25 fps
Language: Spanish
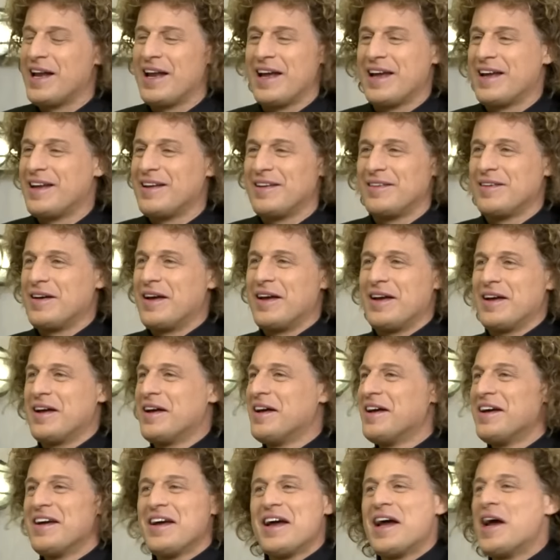eh, El
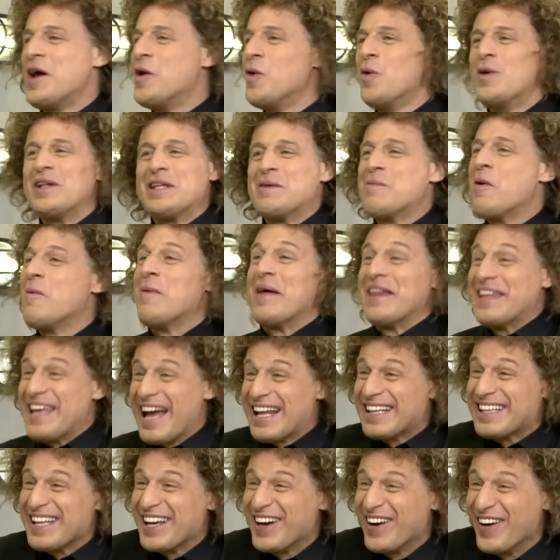último. El último
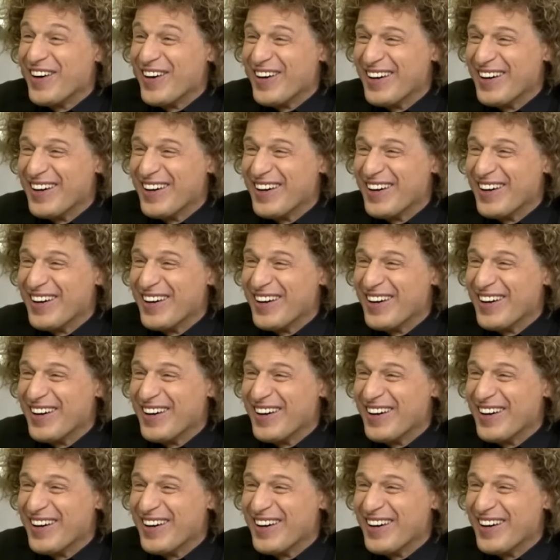mediático. El,